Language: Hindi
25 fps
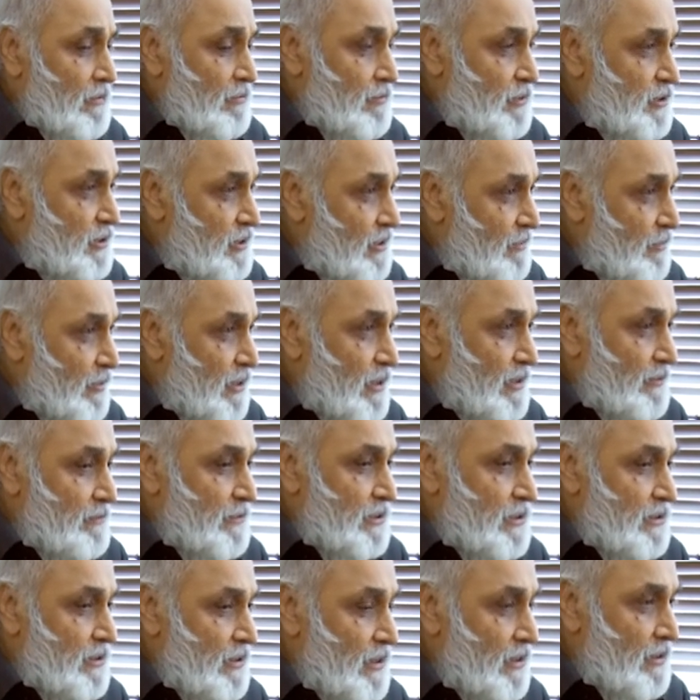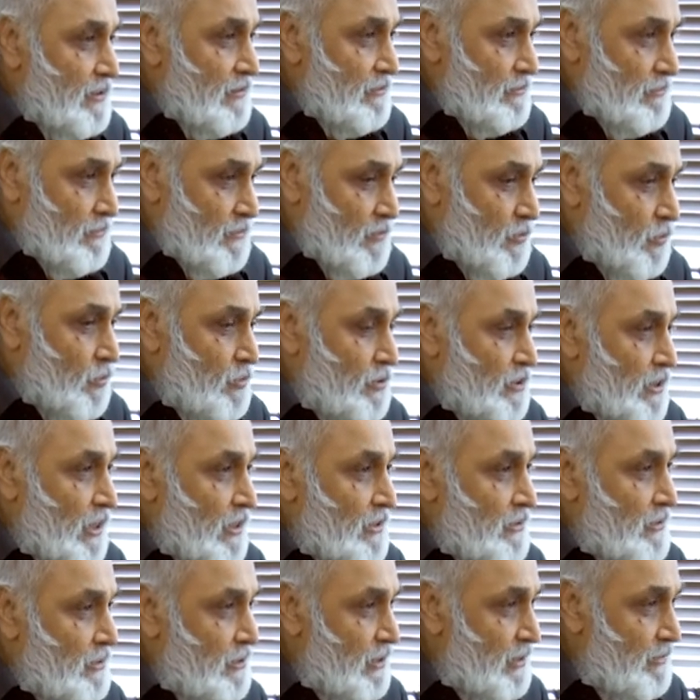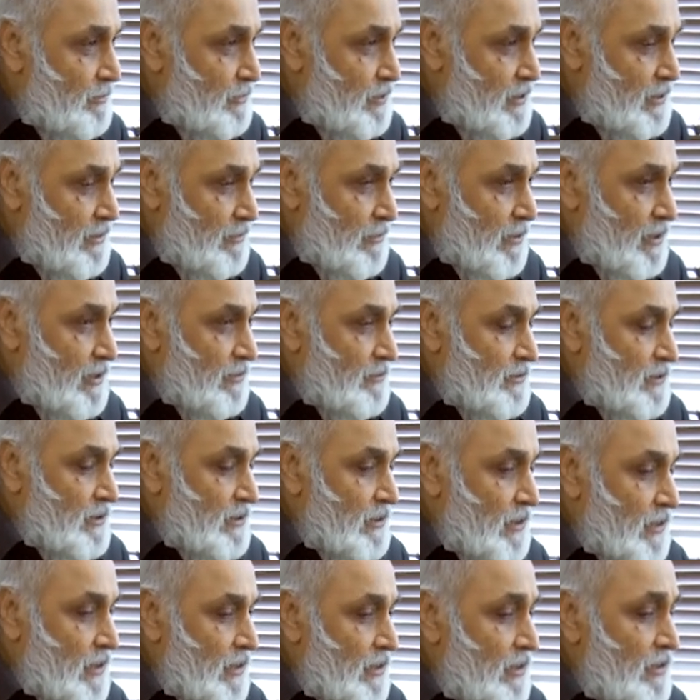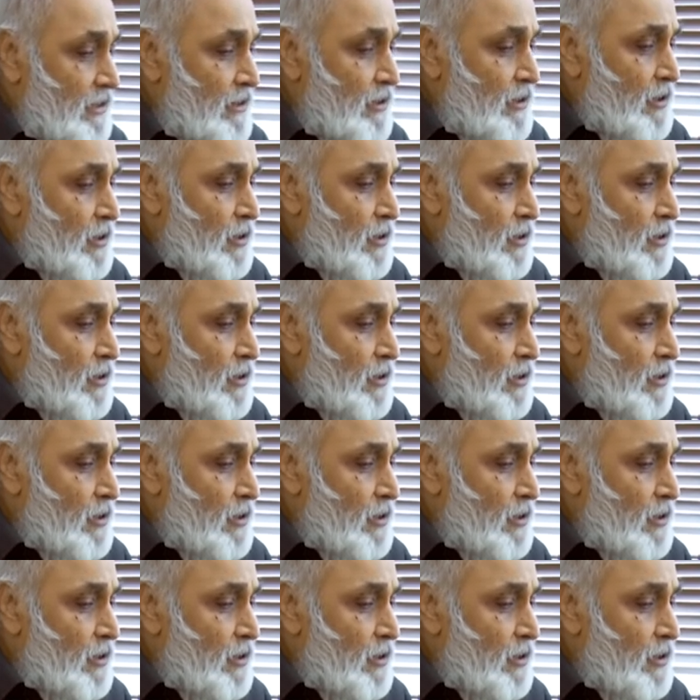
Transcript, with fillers: प्रिंसिपल कमिश्नर जो उसका कंसर्न प्रिंसिपल कमिश्नर है